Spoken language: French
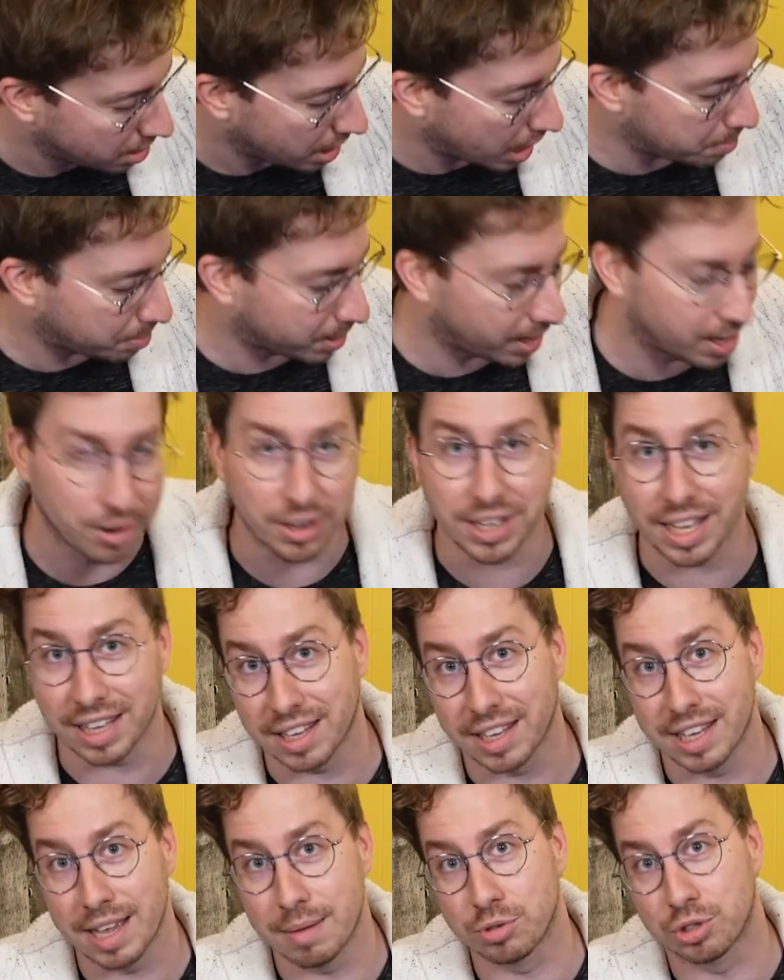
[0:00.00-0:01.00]
Après le
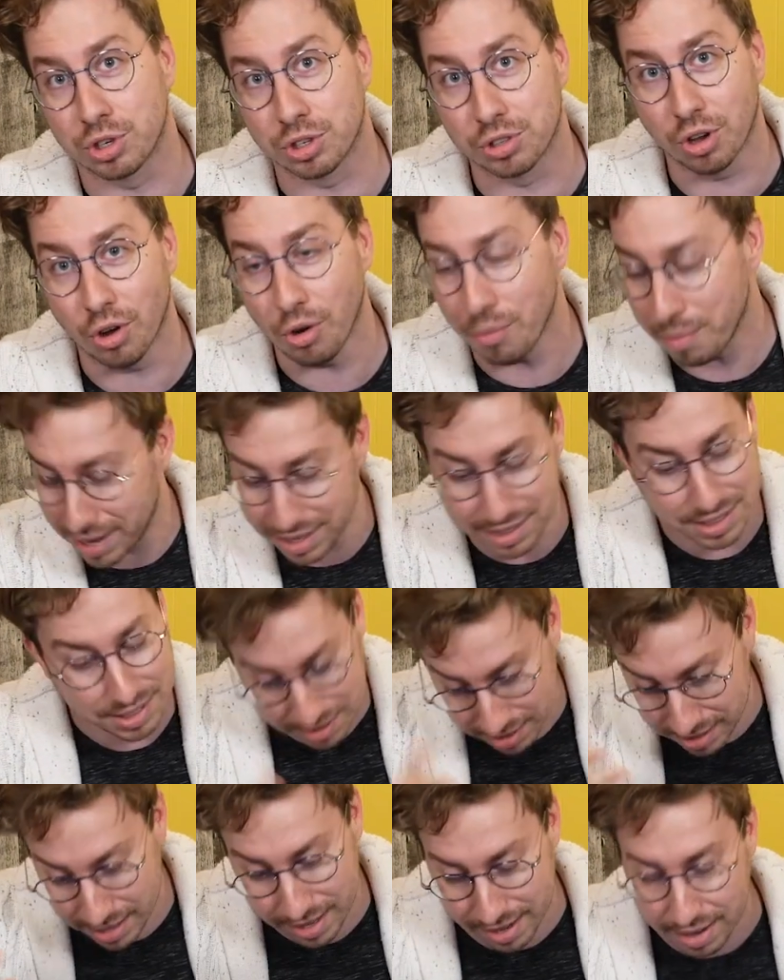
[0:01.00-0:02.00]
quatrième jeton, ben,
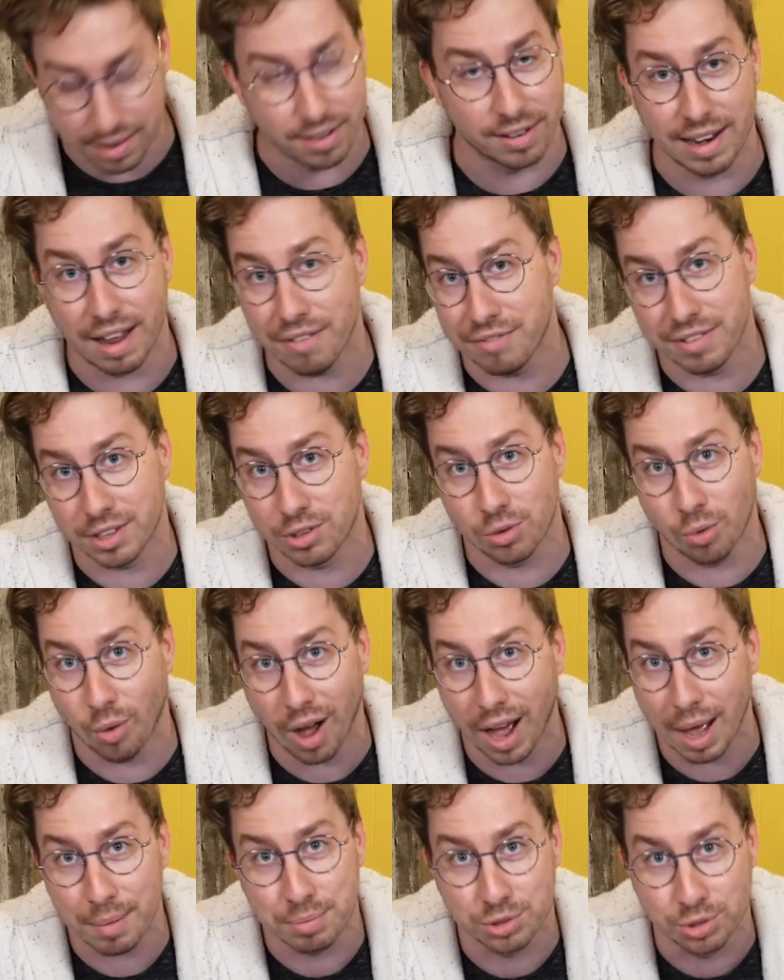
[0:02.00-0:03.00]
c'est la
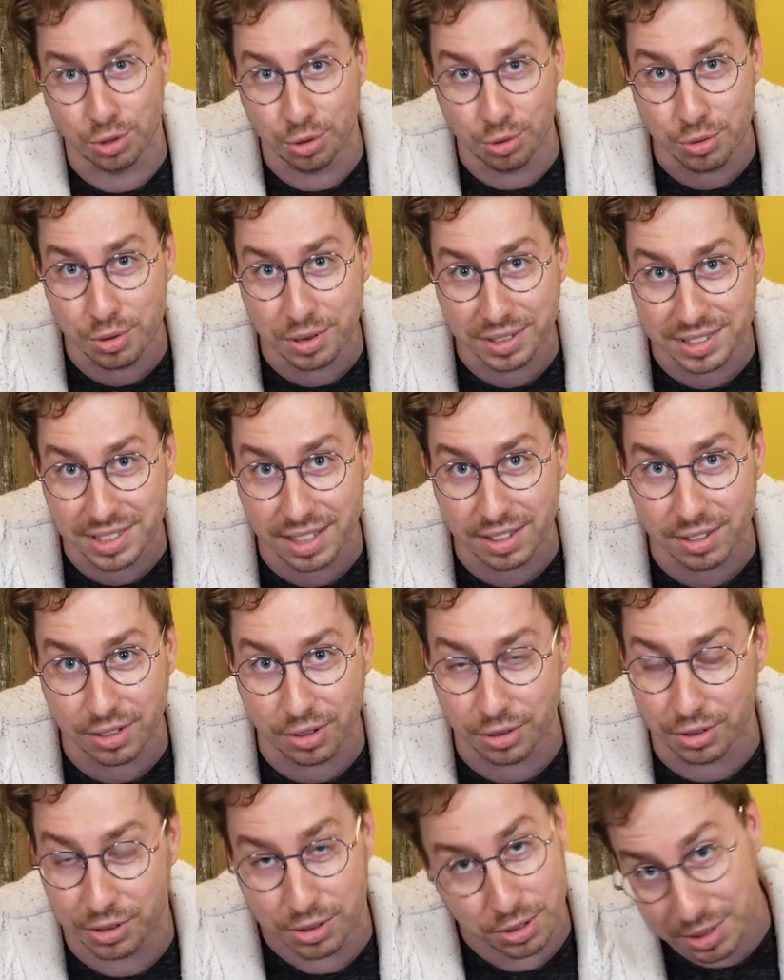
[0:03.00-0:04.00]
victoire absolue de, cette,
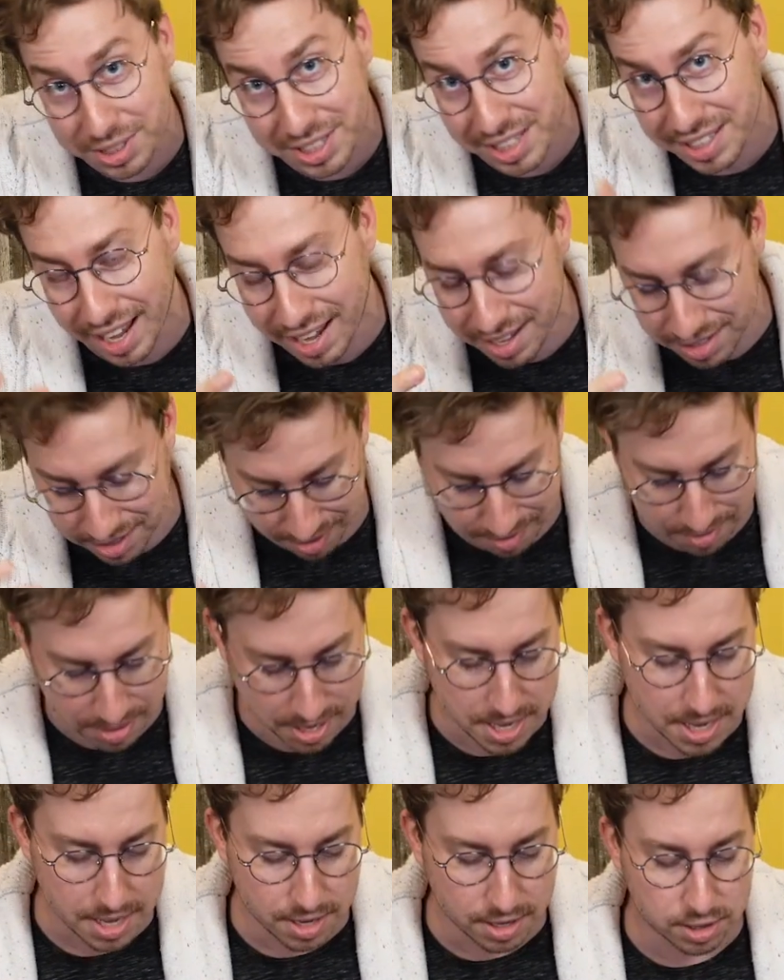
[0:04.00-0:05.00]
euh, de cet être,
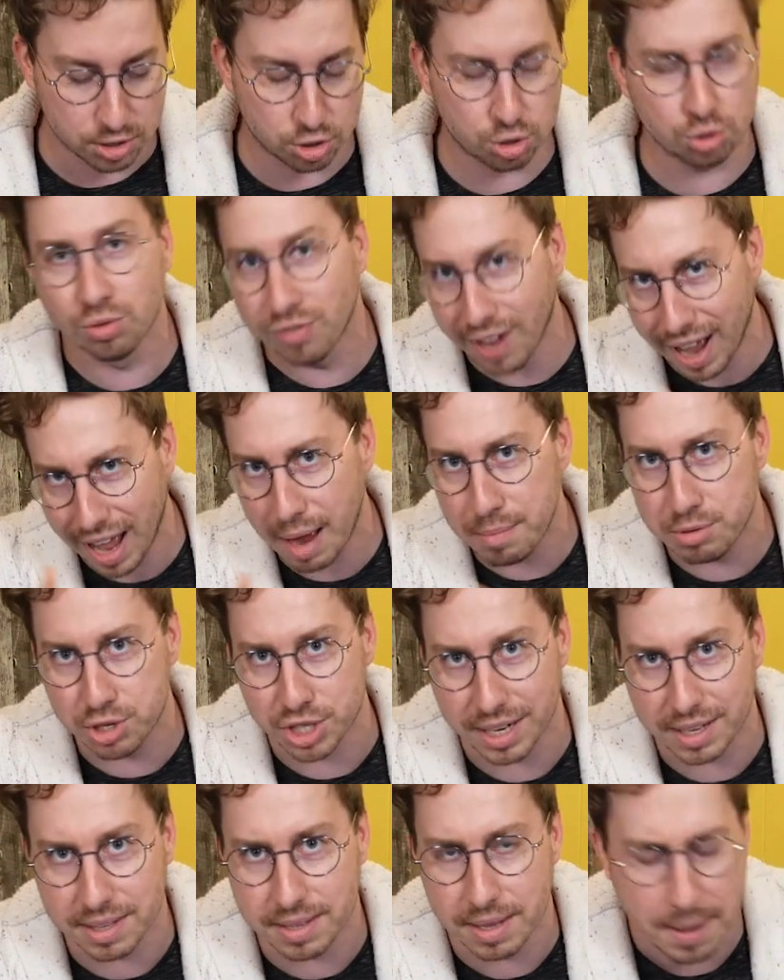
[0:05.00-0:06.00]
souvent
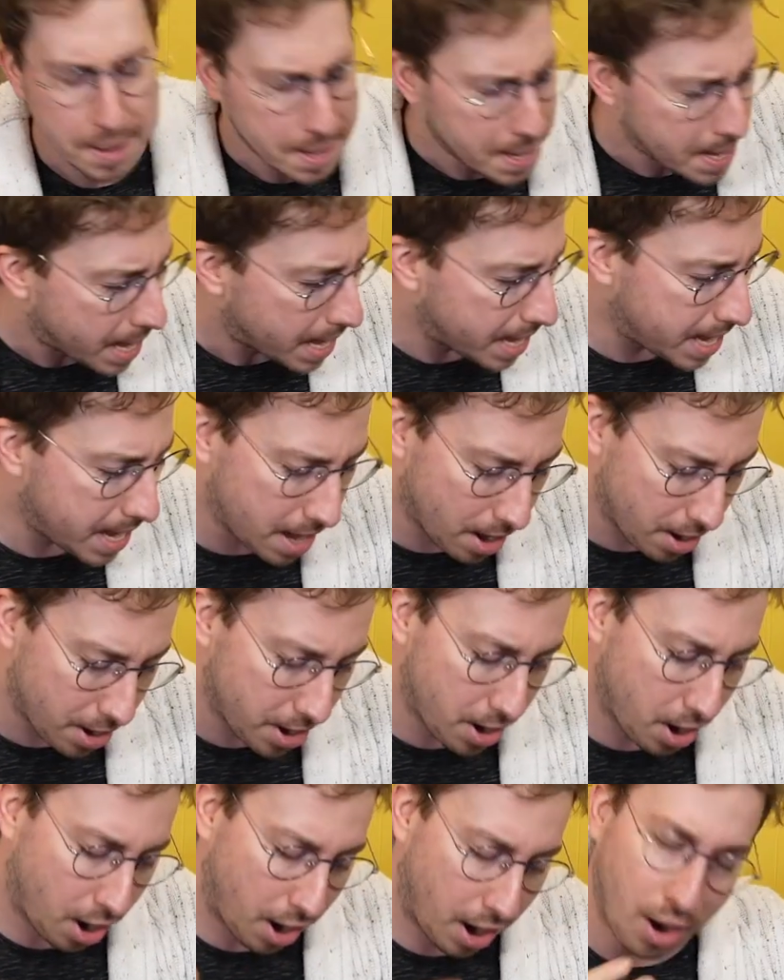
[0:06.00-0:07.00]
abject. Et
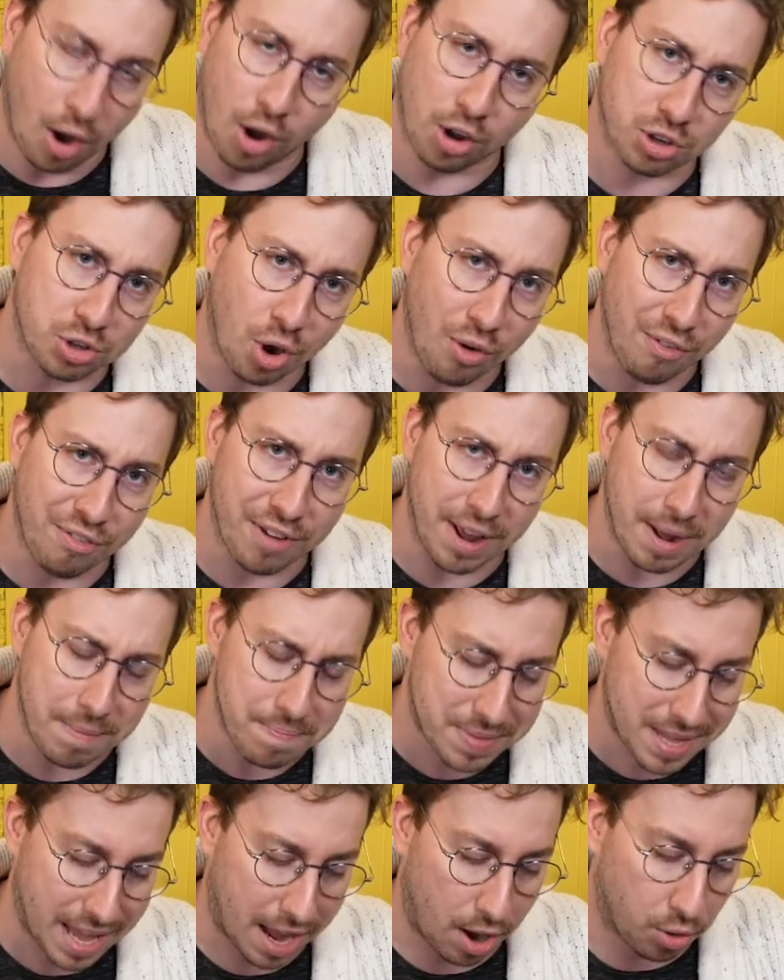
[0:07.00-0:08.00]
euh, ce qu'on
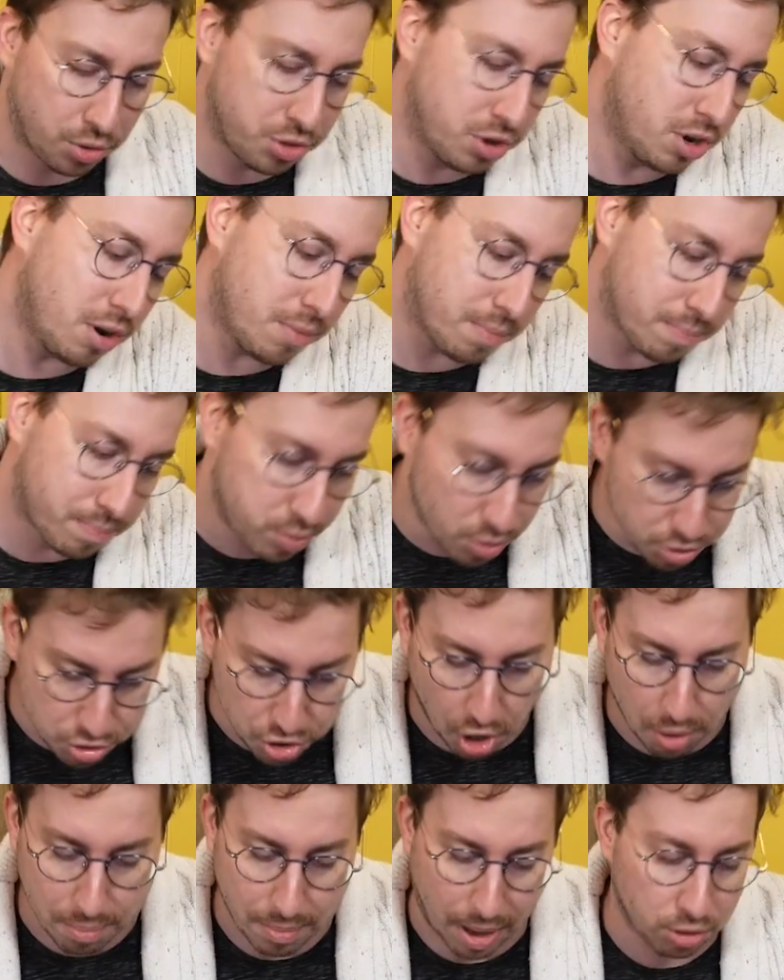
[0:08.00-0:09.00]
fait, on a
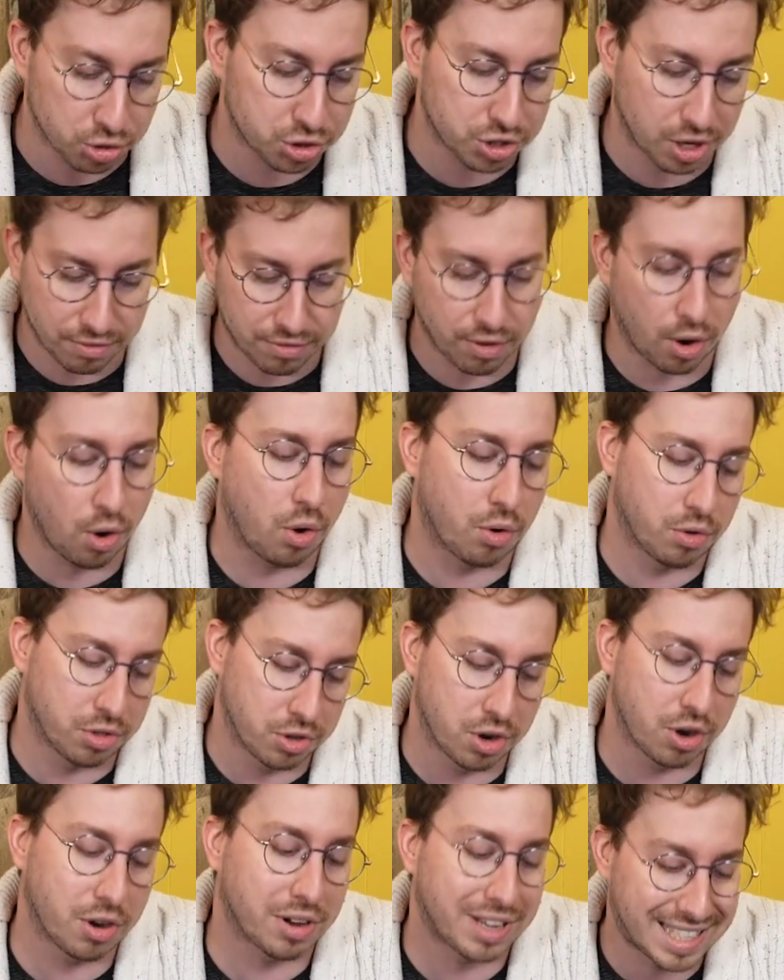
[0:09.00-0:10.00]
plusieurs manches. Dans le fond, on
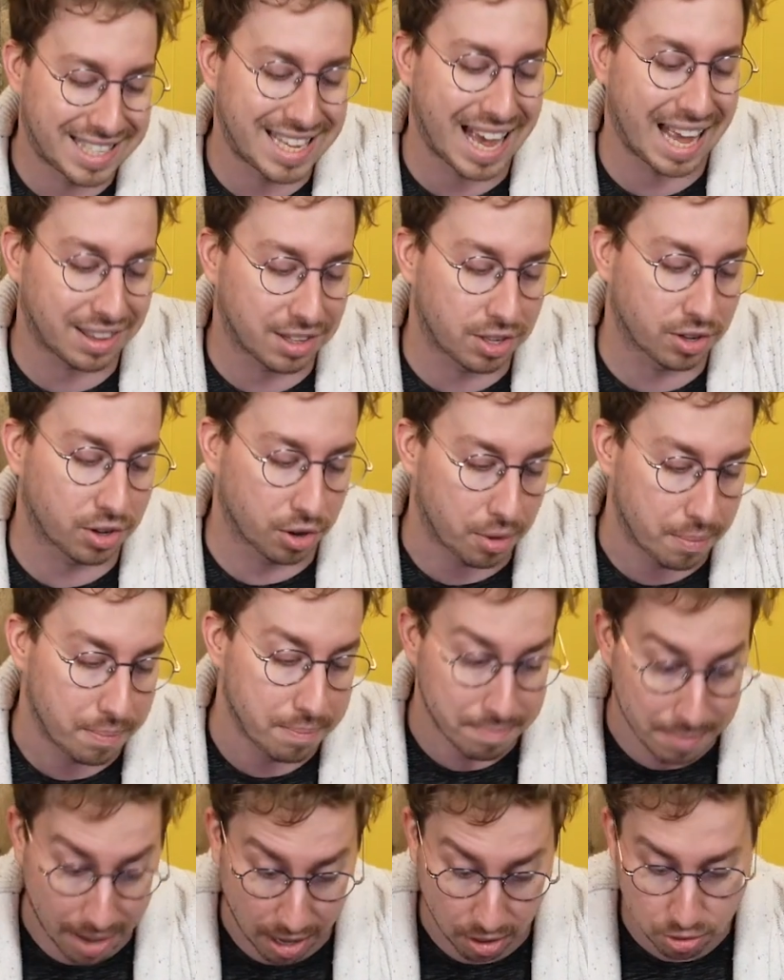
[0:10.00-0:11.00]
a quatre
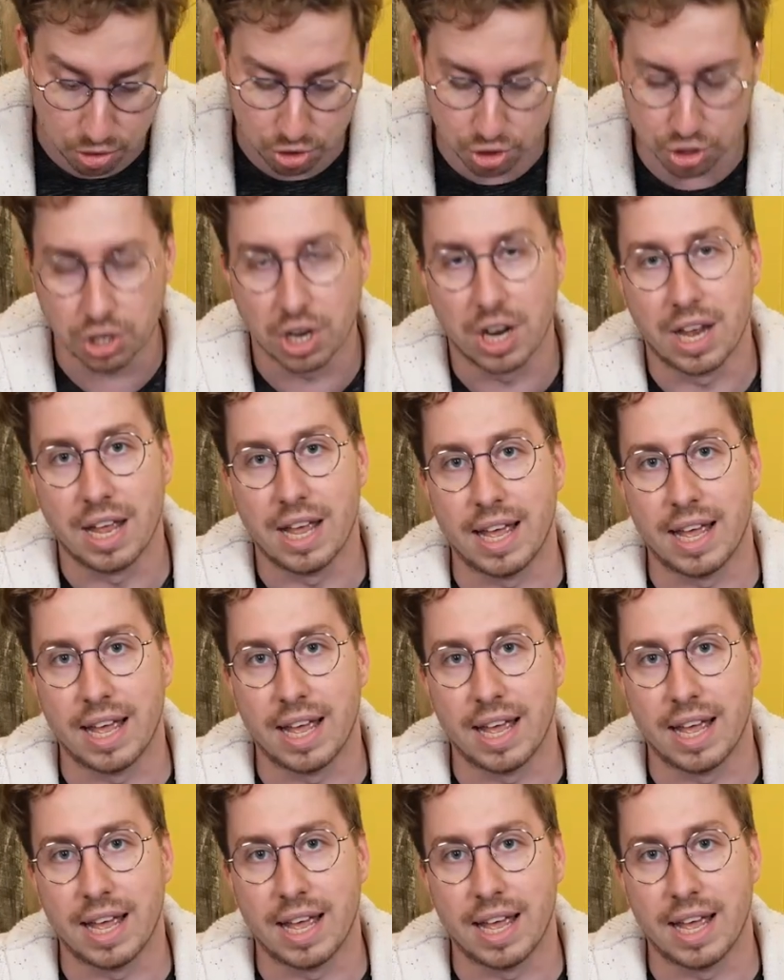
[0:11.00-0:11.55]
manches.